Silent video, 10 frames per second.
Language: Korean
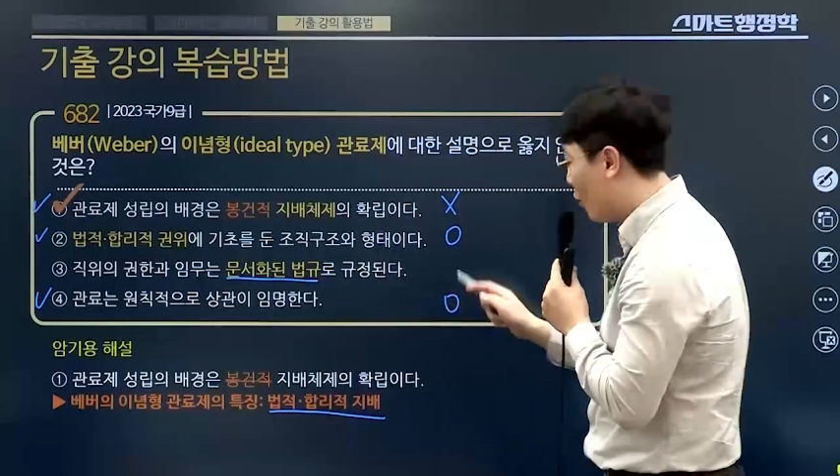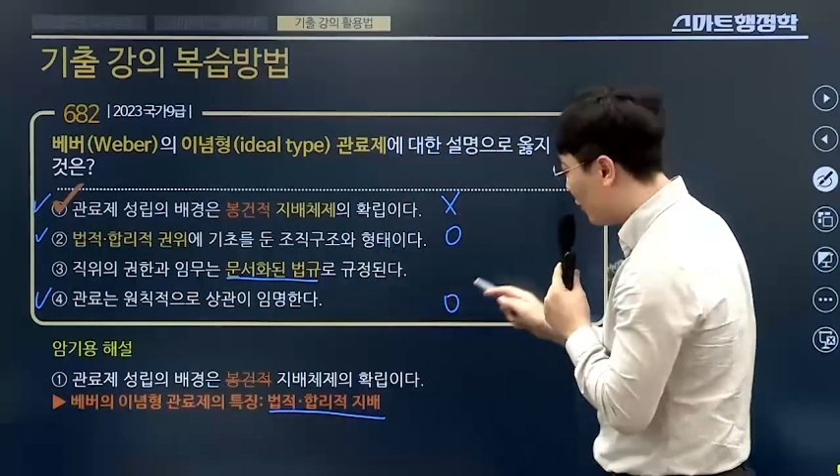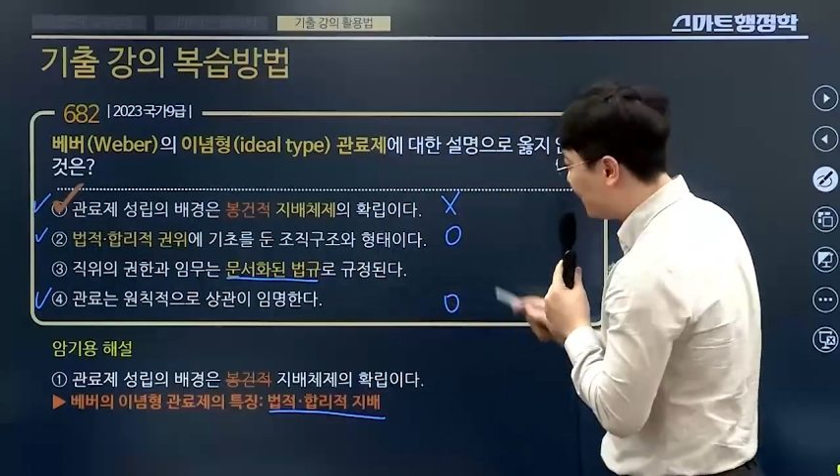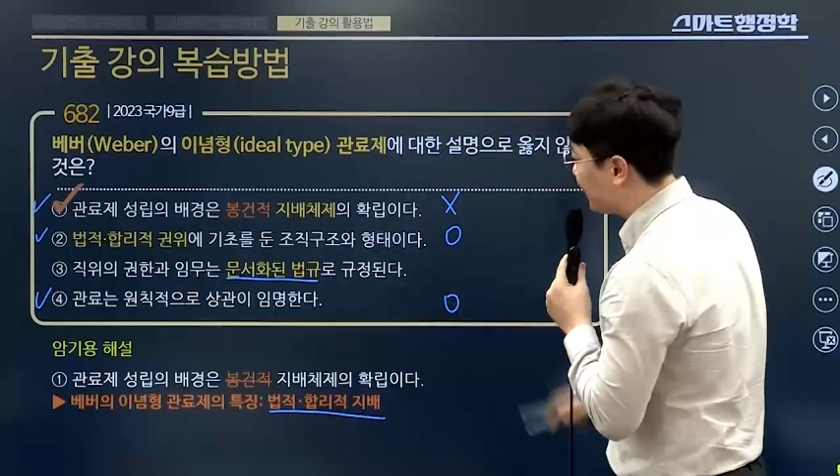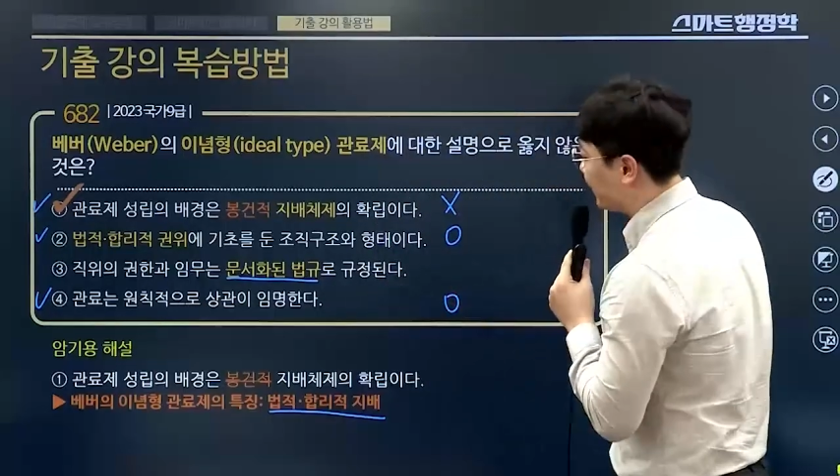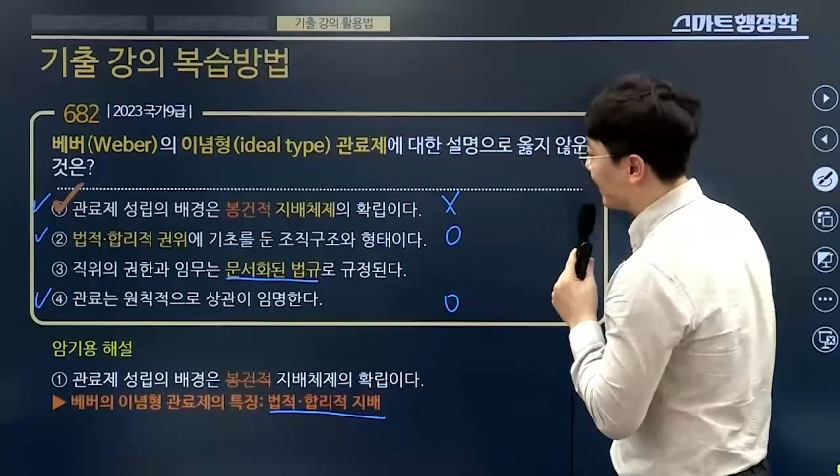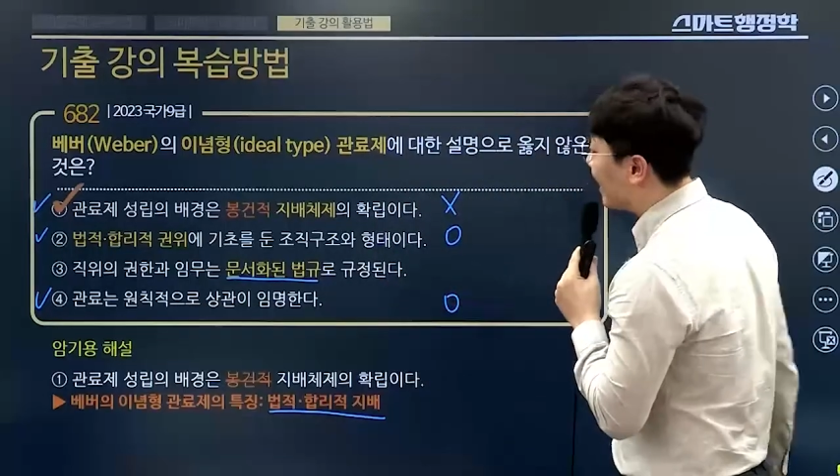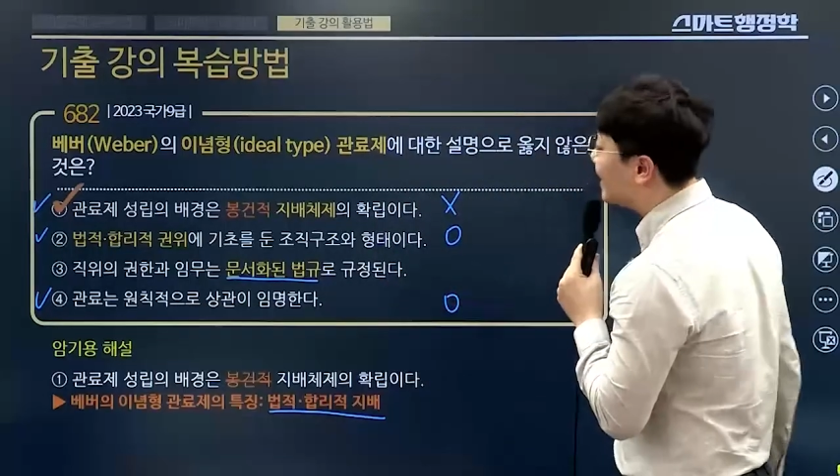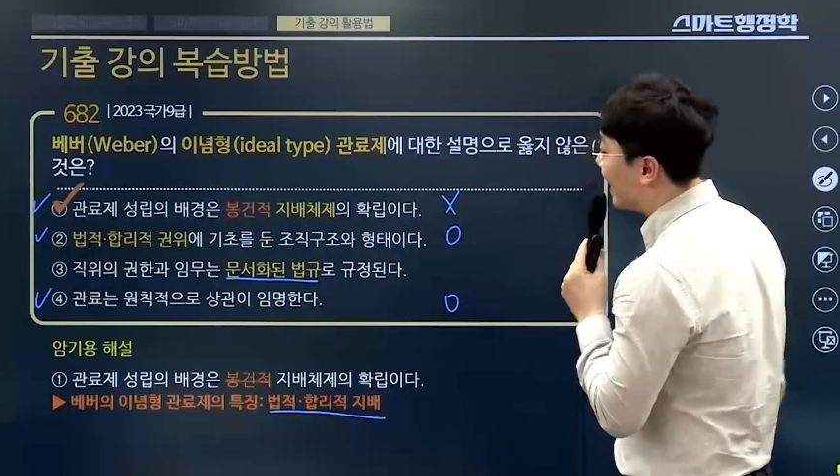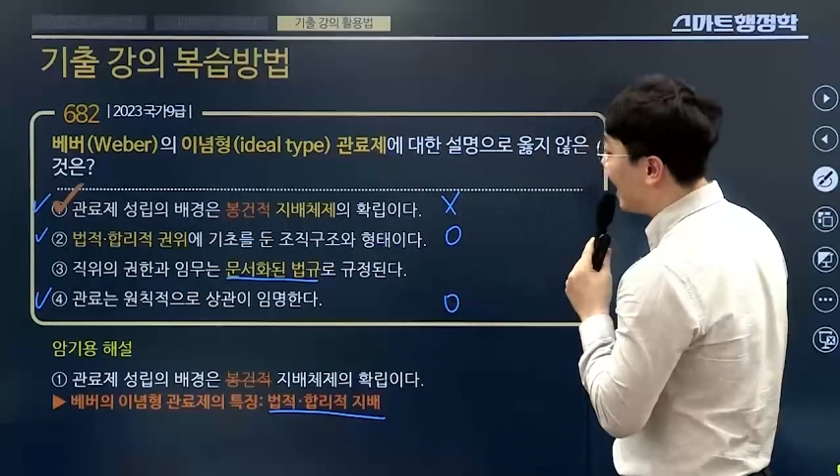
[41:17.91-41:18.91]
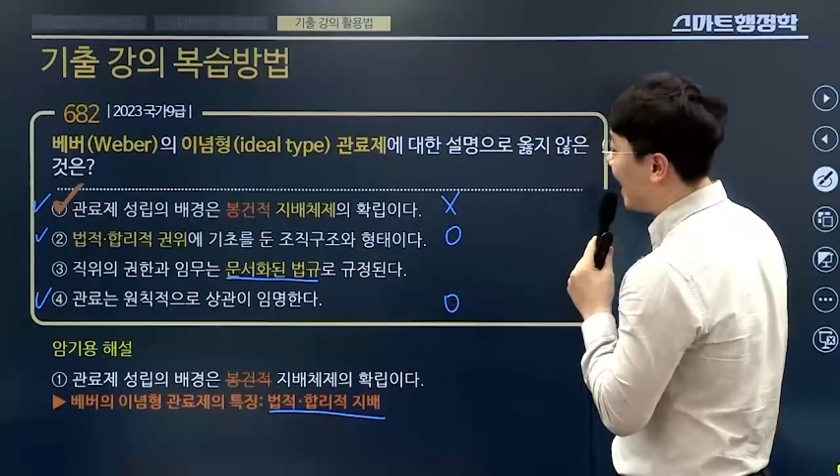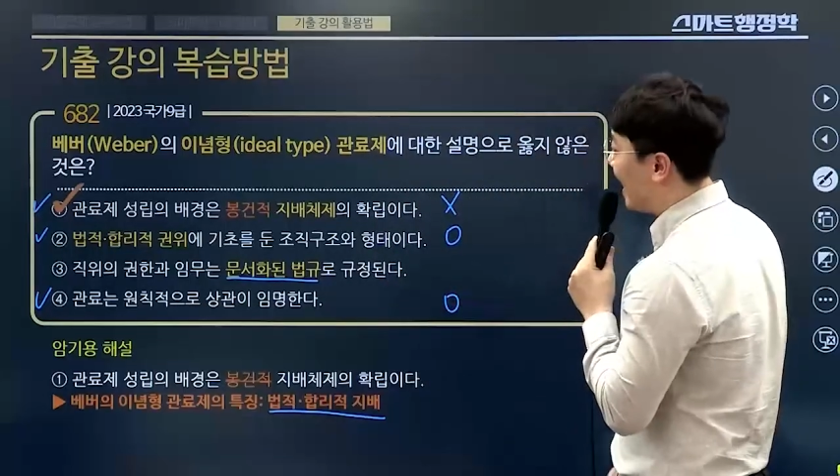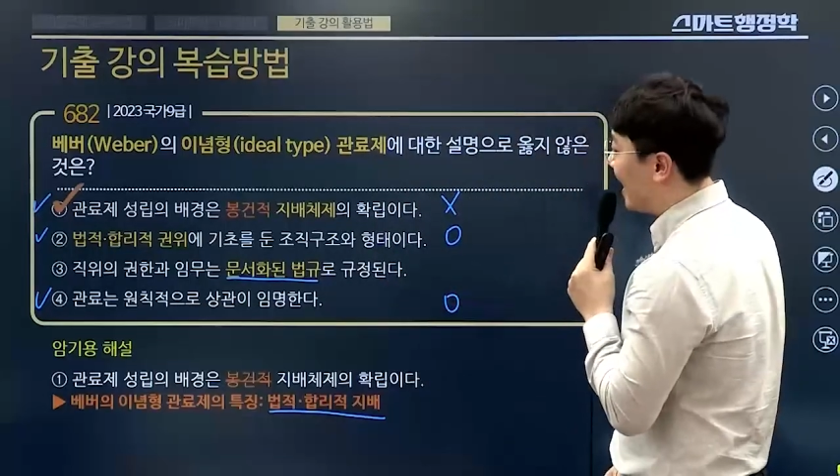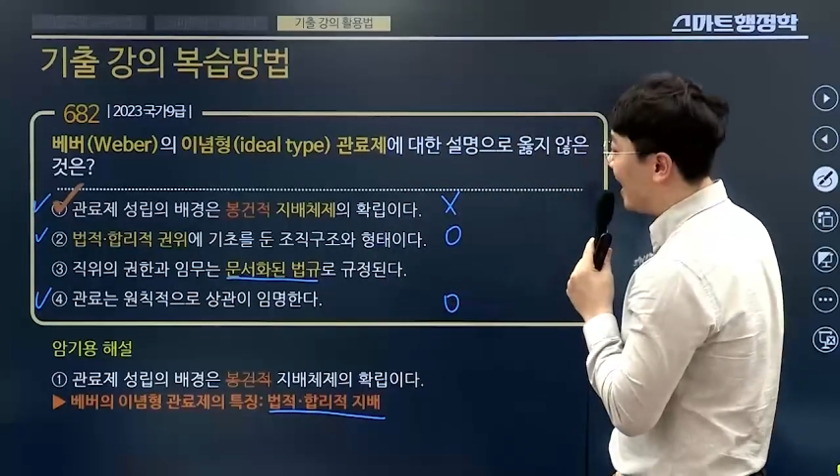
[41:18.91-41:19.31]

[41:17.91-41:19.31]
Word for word: 오. 음, 하는데